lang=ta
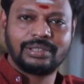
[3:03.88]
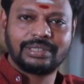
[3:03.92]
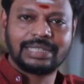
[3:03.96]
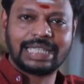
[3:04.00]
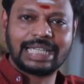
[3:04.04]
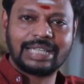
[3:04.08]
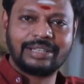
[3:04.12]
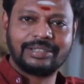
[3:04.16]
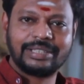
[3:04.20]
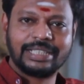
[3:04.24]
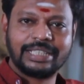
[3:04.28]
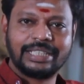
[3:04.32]
ஃபுல்
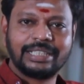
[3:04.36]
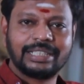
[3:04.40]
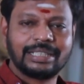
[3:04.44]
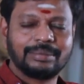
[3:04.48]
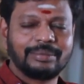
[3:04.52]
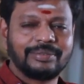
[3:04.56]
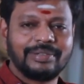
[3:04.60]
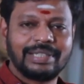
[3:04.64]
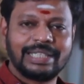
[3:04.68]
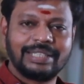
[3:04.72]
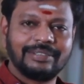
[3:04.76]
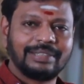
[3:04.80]
தலகாணியே
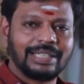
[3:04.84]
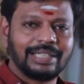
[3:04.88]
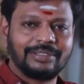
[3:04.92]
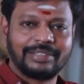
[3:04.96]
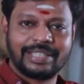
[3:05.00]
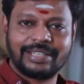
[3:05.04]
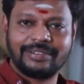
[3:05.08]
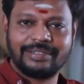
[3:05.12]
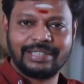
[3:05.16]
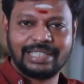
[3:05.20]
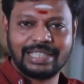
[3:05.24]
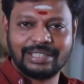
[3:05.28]
நம்ம வெட்டி வயிறில்
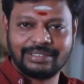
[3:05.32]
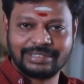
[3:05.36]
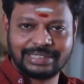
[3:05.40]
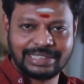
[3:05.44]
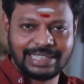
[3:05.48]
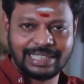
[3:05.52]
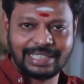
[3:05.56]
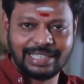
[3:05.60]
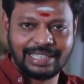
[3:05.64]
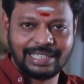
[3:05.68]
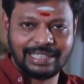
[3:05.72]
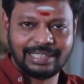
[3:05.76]
வைக்க வேண்டிய
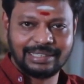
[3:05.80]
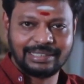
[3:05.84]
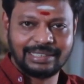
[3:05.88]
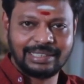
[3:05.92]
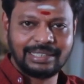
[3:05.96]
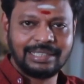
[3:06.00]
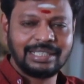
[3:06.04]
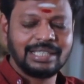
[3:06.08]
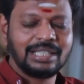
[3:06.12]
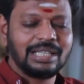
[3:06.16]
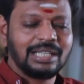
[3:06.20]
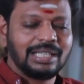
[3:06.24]
அவசியம்
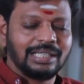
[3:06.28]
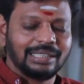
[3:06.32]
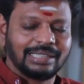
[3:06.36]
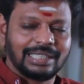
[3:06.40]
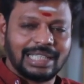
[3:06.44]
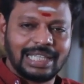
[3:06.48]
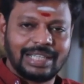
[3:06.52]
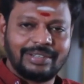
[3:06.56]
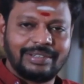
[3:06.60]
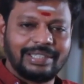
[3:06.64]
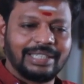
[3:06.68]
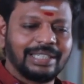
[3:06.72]
கிடையாது
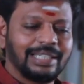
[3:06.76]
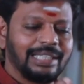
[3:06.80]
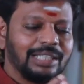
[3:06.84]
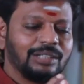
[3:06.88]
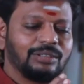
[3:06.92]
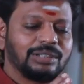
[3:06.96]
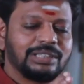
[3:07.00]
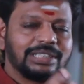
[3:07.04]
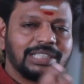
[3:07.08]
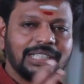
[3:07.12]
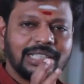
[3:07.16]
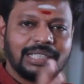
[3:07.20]
தலைவணி
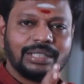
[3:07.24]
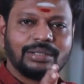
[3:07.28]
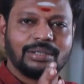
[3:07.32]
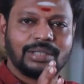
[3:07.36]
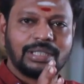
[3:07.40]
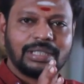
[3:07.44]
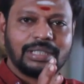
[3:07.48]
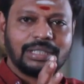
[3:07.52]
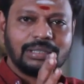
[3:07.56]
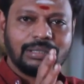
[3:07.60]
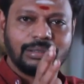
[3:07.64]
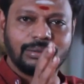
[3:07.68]
கடையில் ஒரு சின்ன
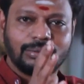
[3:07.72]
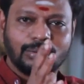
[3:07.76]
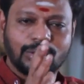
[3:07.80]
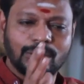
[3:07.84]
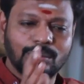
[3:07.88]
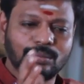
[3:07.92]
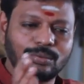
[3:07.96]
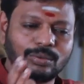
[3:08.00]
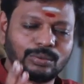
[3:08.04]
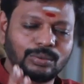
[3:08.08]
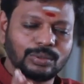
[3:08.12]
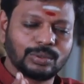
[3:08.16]
ஒரு
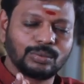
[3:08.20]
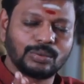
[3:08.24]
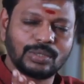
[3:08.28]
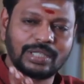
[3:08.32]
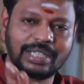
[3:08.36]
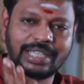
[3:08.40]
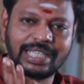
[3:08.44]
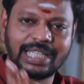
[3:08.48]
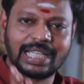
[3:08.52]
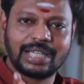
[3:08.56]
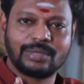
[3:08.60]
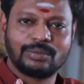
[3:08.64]
ஒரு ஒரு
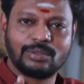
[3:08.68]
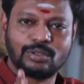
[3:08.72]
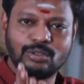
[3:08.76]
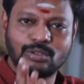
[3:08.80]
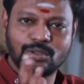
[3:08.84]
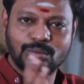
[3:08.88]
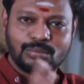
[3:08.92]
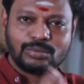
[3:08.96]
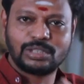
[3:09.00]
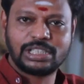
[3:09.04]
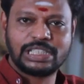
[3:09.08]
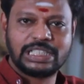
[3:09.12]
உருண்டையாகவோ
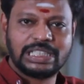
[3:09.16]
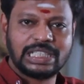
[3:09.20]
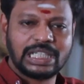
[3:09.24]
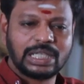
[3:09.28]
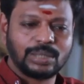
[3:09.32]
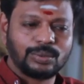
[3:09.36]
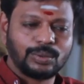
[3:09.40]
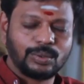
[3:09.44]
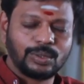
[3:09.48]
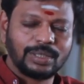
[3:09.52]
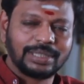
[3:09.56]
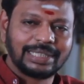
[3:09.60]
ஒரு
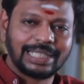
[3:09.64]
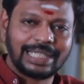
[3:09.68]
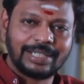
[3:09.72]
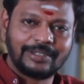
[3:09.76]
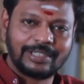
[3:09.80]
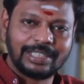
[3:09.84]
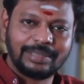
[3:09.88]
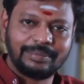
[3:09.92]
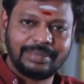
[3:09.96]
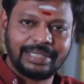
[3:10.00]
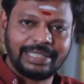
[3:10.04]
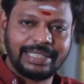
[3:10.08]
முடிச்சியாகவோ ஒரு
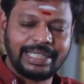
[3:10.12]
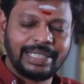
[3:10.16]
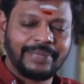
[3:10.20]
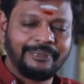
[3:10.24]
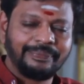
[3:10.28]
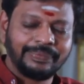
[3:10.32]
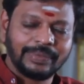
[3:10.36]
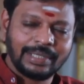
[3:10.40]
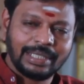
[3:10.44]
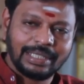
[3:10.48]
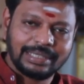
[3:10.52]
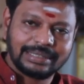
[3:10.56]
தலைவணி மாதிரியே
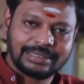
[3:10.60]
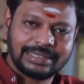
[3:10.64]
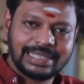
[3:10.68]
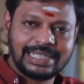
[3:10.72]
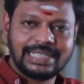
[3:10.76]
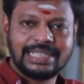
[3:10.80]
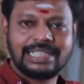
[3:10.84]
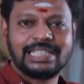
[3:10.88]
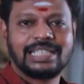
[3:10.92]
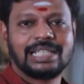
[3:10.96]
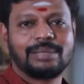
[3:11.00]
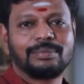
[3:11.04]

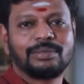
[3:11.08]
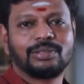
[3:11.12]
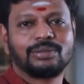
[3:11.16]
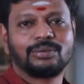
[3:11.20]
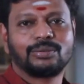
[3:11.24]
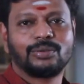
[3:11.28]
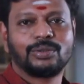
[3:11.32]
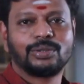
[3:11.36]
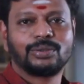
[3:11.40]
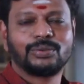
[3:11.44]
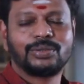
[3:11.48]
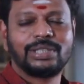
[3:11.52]
செஞ்சு நம்ம
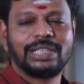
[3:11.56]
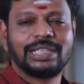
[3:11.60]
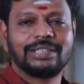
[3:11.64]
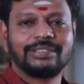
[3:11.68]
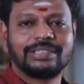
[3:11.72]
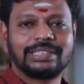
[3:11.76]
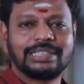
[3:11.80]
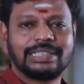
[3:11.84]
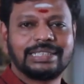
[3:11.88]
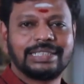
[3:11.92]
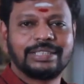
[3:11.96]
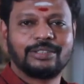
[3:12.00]
ஒரு
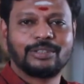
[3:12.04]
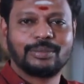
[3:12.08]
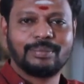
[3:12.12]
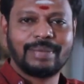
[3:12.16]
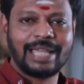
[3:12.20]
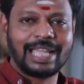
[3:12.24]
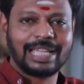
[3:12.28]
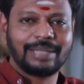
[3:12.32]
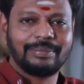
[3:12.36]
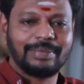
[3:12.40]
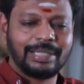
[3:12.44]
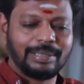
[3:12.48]
துணியில் வச்சு ஒரு
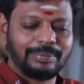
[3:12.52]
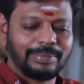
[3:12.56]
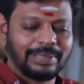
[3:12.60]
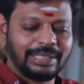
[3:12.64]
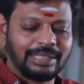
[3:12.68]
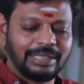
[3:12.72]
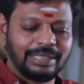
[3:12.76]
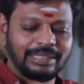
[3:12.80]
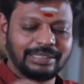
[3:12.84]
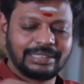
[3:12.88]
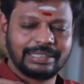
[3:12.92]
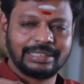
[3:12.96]
பேக் மாரி
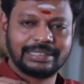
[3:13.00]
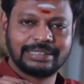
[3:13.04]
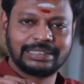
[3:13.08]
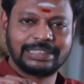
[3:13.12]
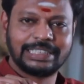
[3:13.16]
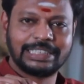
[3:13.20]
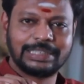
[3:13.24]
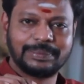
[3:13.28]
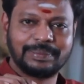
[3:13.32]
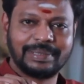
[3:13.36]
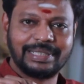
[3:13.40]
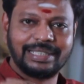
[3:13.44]
பண்ணி
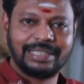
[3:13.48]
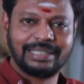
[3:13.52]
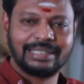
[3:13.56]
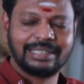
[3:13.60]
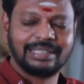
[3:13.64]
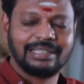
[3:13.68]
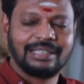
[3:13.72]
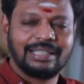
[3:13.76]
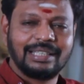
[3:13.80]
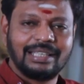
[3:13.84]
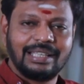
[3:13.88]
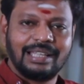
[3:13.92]
ஸ்டிச்
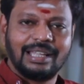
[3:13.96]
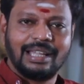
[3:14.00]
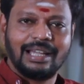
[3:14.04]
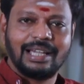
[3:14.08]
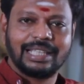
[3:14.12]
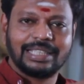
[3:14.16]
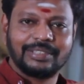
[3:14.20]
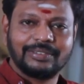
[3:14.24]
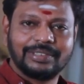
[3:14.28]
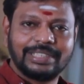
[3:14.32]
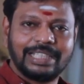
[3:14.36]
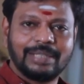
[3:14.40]
பண்ணிவிடுங்க
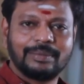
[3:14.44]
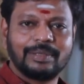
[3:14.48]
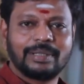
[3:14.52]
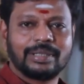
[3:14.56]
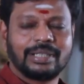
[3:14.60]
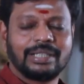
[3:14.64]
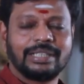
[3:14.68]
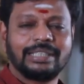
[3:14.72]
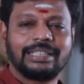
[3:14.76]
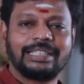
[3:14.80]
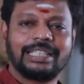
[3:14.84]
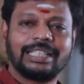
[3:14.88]
அதை வந்து
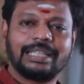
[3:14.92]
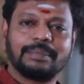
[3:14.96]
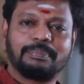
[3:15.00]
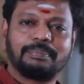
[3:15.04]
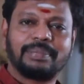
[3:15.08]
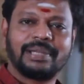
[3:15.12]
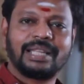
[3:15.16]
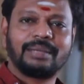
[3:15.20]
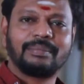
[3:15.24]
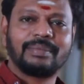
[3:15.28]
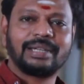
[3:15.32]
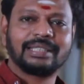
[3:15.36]
நம்ம இது
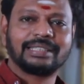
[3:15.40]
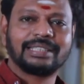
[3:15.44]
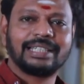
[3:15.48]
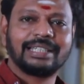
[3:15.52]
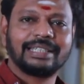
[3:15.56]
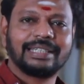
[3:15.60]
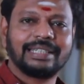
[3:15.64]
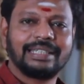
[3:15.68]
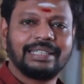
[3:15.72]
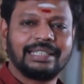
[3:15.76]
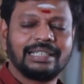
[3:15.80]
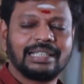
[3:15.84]
எப்போல்லாம்
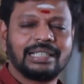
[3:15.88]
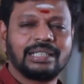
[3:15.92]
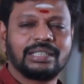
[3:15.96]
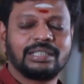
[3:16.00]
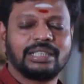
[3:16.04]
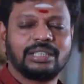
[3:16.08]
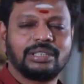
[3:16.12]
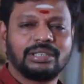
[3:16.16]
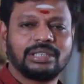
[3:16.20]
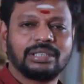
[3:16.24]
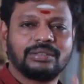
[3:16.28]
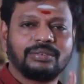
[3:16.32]
மாற்றலான்னு கேட்டிங்கன்னா
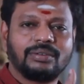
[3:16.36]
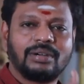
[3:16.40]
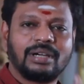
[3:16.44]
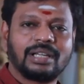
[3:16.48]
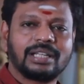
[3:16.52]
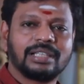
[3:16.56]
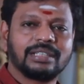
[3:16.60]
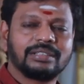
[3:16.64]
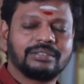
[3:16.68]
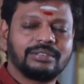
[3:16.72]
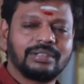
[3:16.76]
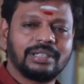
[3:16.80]
இந்த
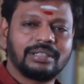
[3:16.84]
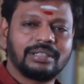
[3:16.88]
வார